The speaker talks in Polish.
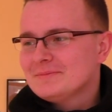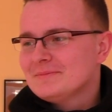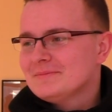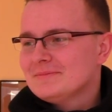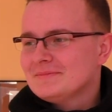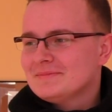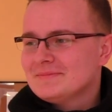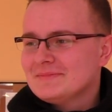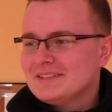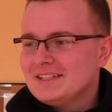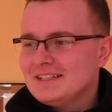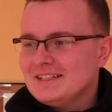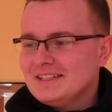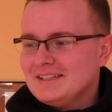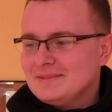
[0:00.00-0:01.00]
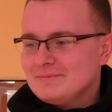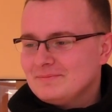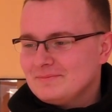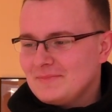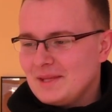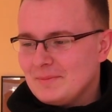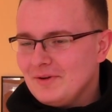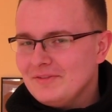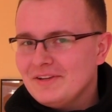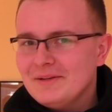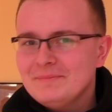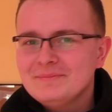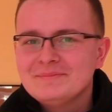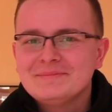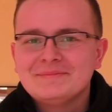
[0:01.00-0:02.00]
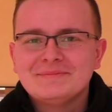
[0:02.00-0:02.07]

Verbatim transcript: No ale od jakich? Nie powiem.